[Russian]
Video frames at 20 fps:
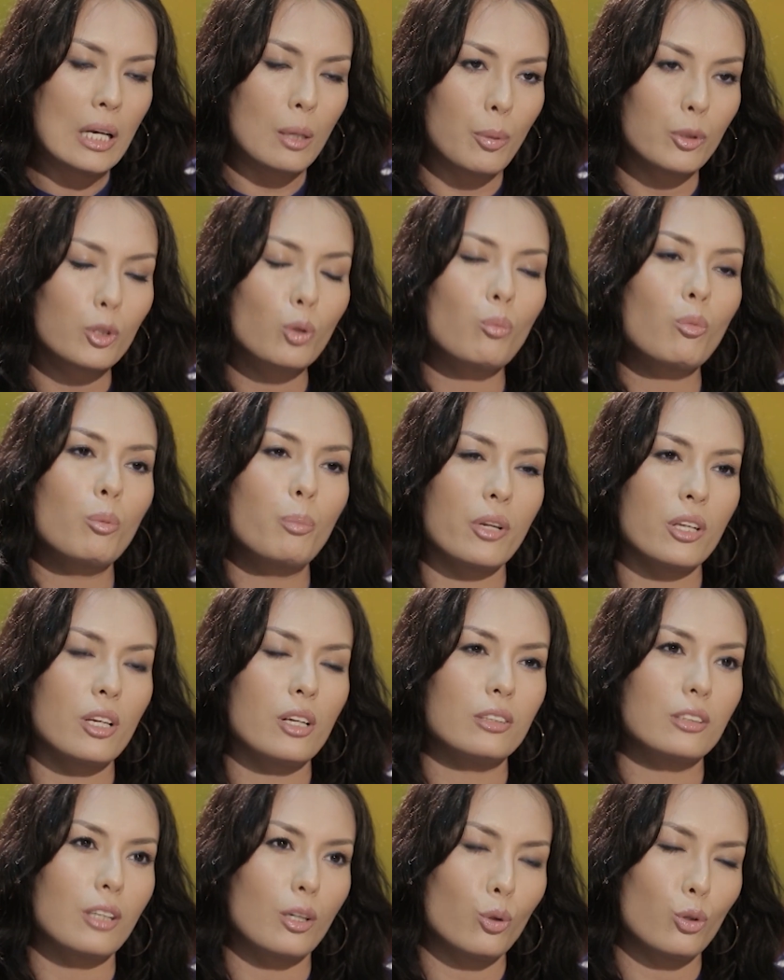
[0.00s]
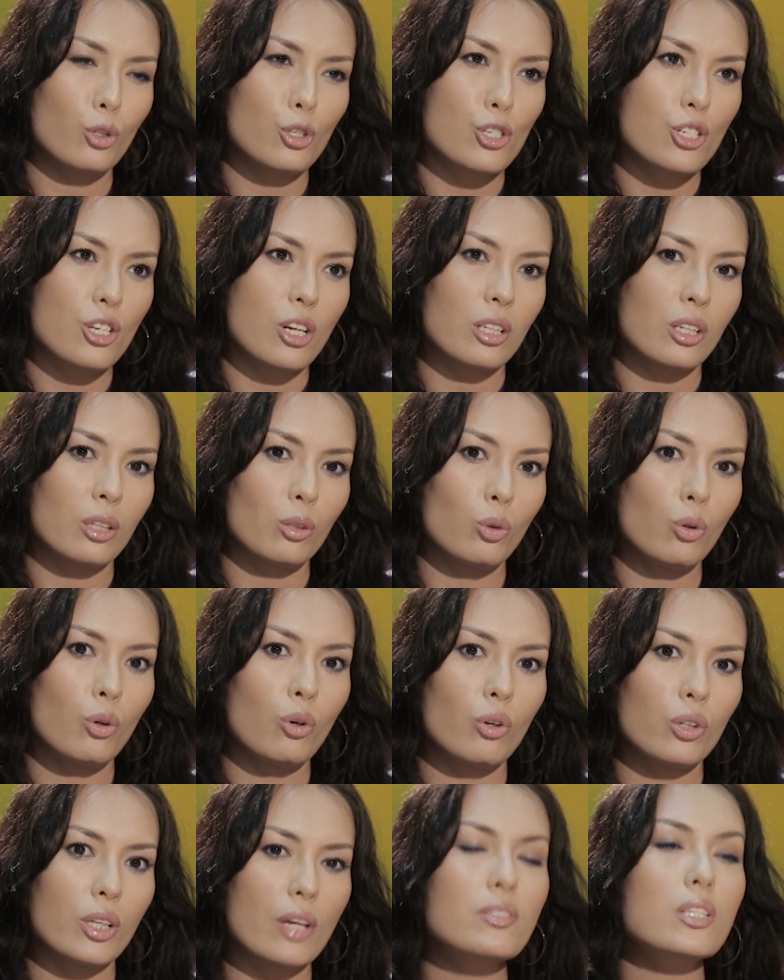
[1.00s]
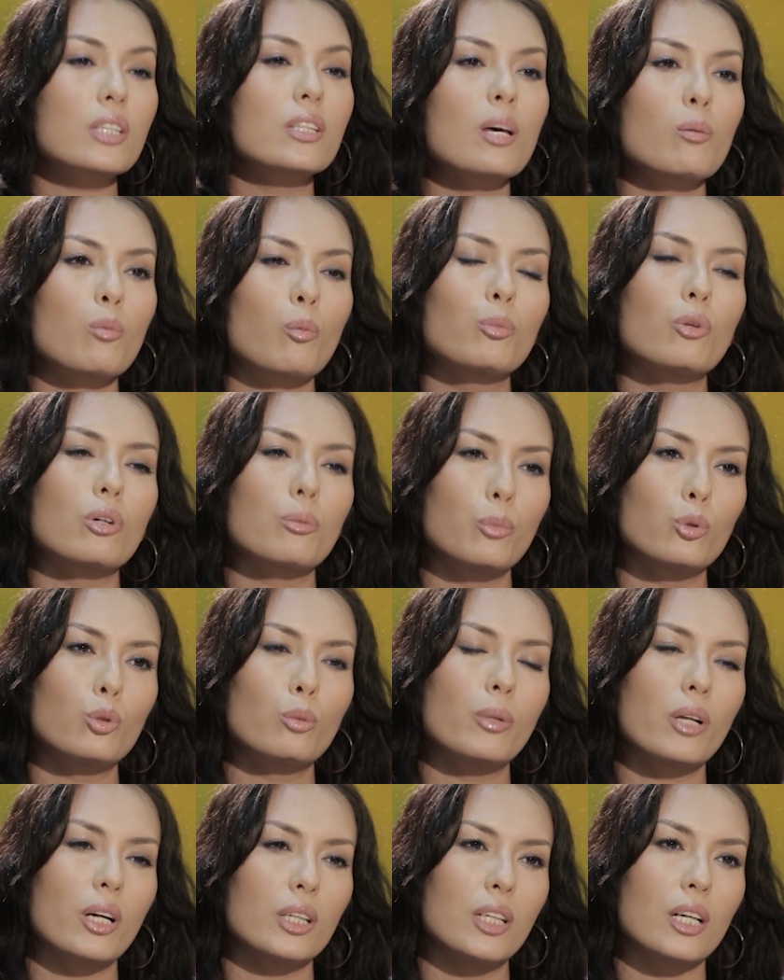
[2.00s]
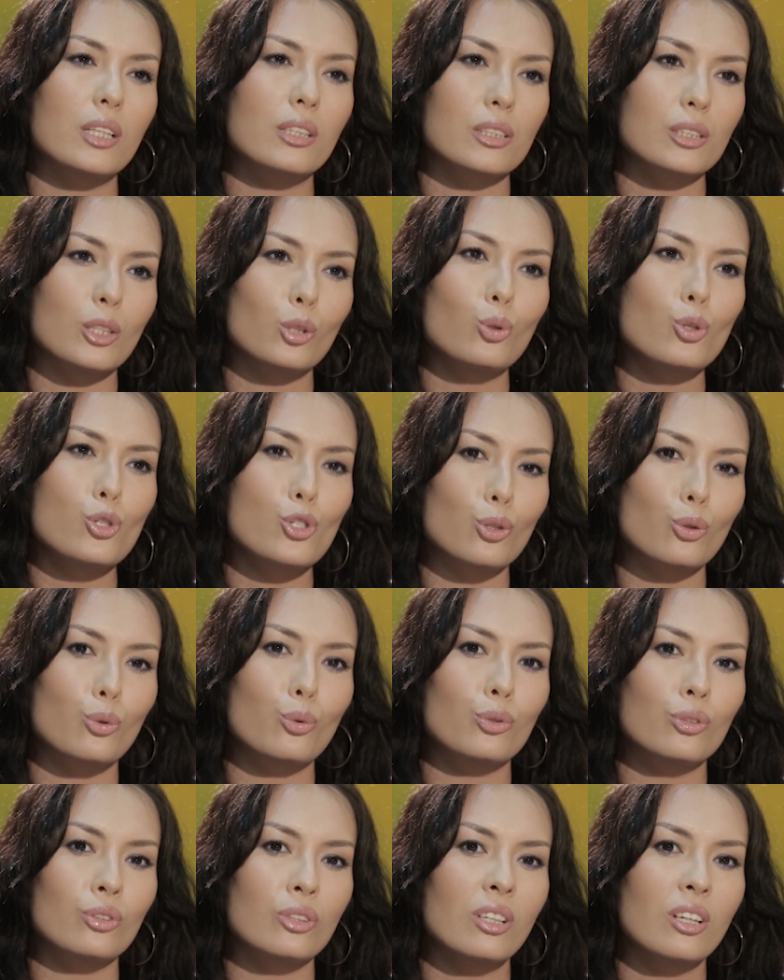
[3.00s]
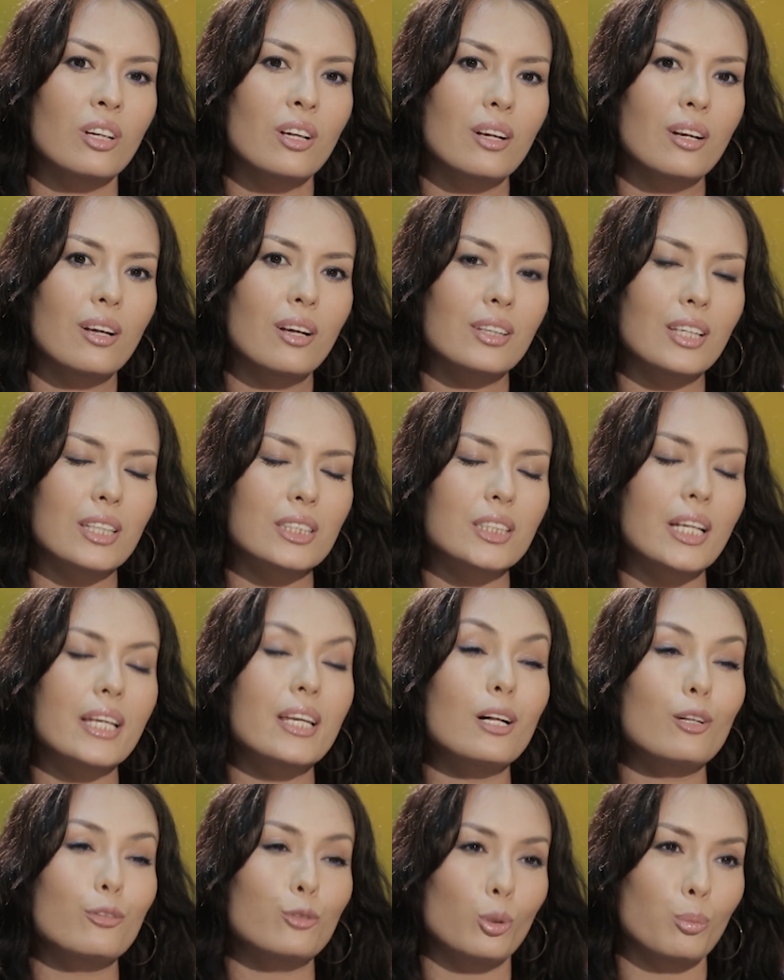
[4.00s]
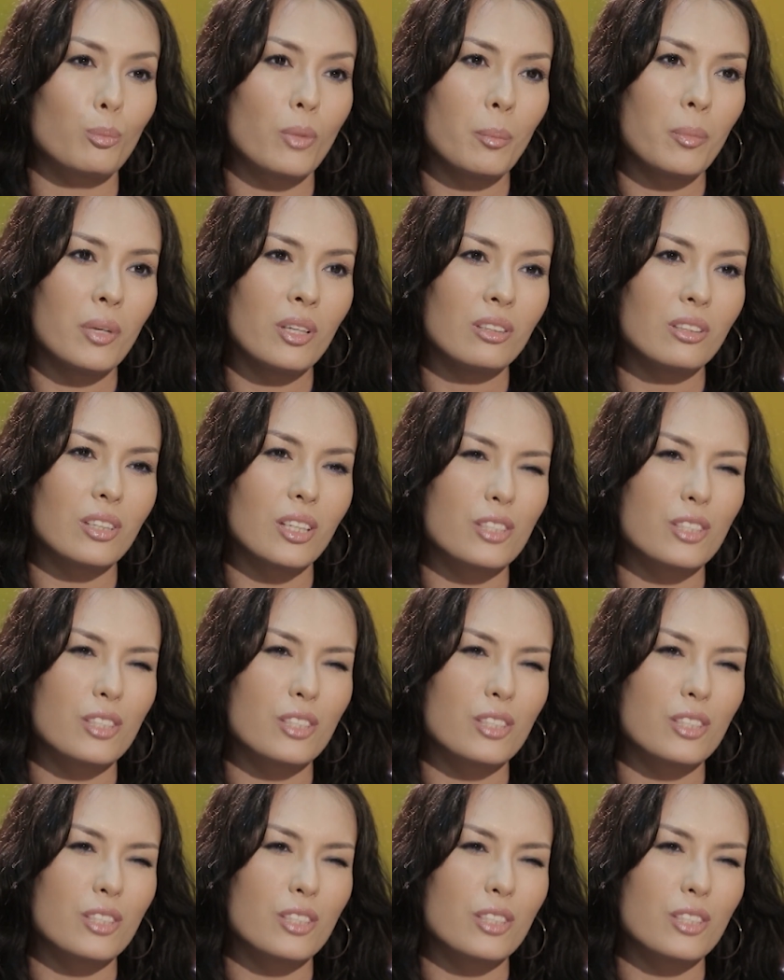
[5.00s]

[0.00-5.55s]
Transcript: Поэтому мы приняли такое решение. Но я всегда ему буду благодарна за то, что он настоял в тот момент.